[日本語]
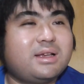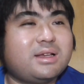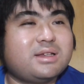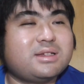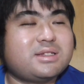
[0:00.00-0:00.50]
なん
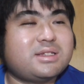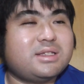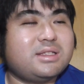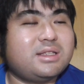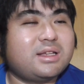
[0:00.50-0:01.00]
か、
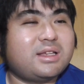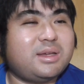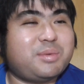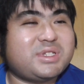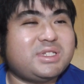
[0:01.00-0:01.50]
なんか
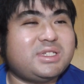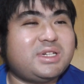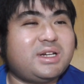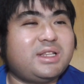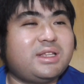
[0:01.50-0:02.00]
やっぱ信
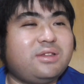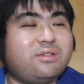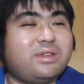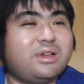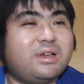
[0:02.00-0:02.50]
じられない
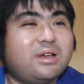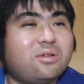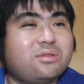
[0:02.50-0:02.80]
ような